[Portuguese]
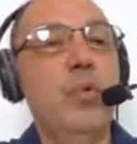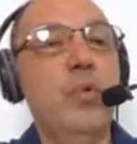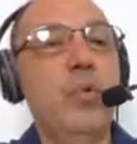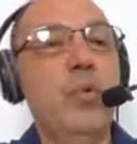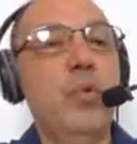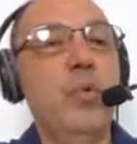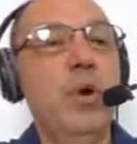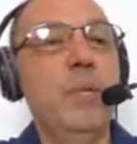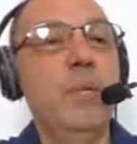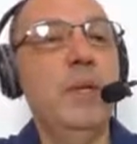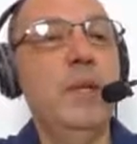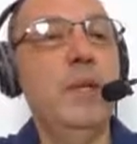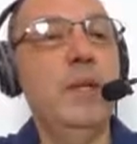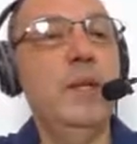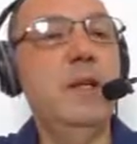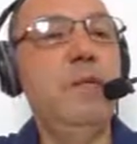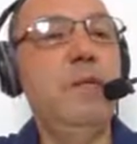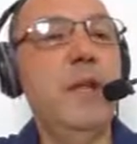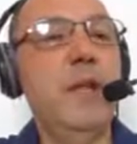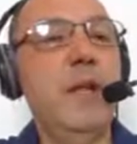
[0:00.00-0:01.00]
por um nome
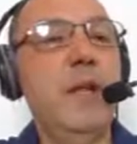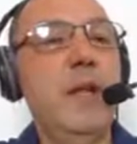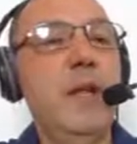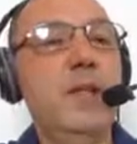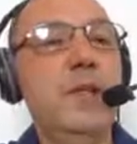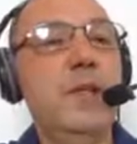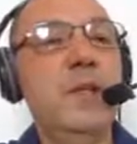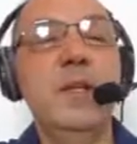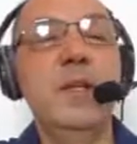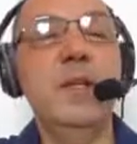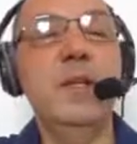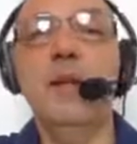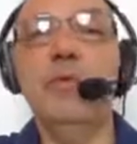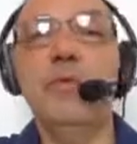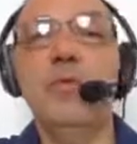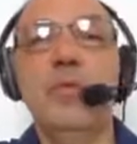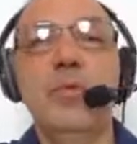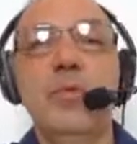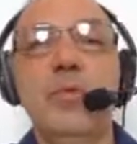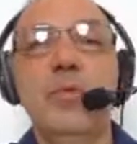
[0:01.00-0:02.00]
diferente
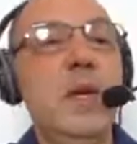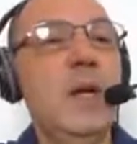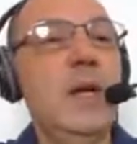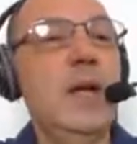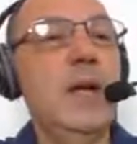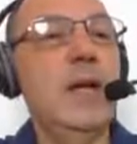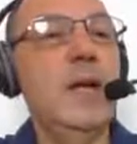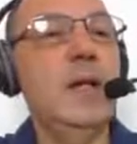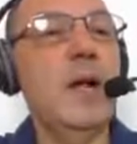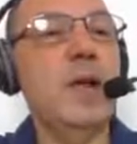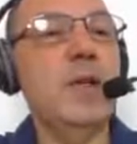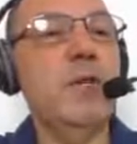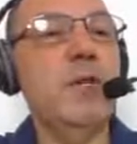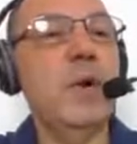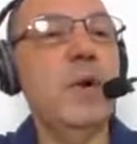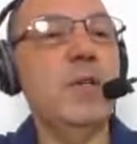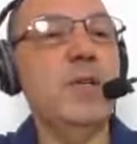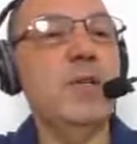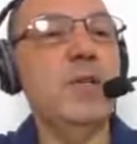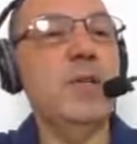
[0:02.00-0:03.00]
dentro da
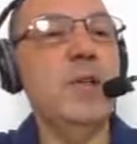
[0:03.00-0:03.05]
linguagem